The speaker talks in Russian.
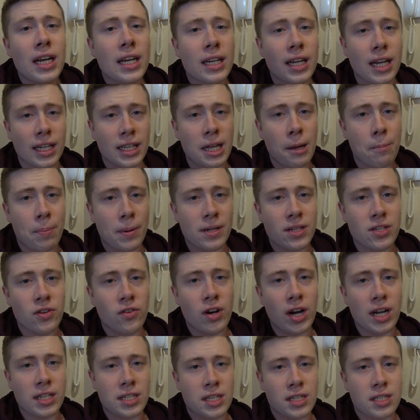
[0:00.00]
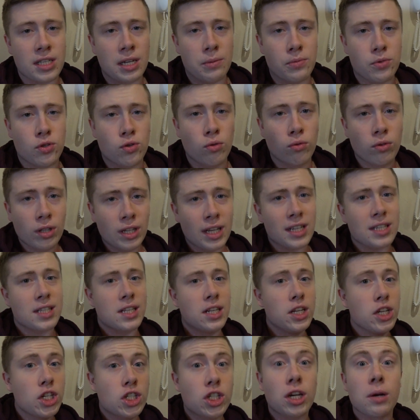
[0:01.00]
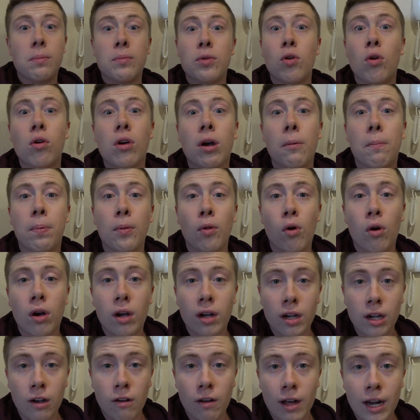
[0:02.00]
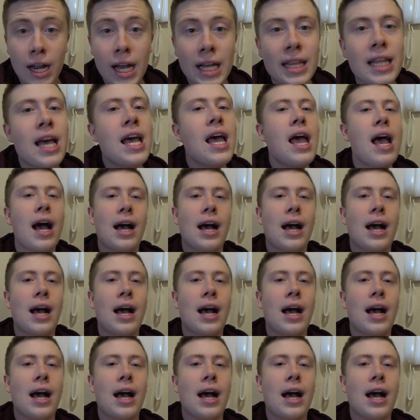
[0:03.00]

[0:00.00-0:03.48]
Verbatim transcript: когда про девайсы Samsung слишком много плохо говорят,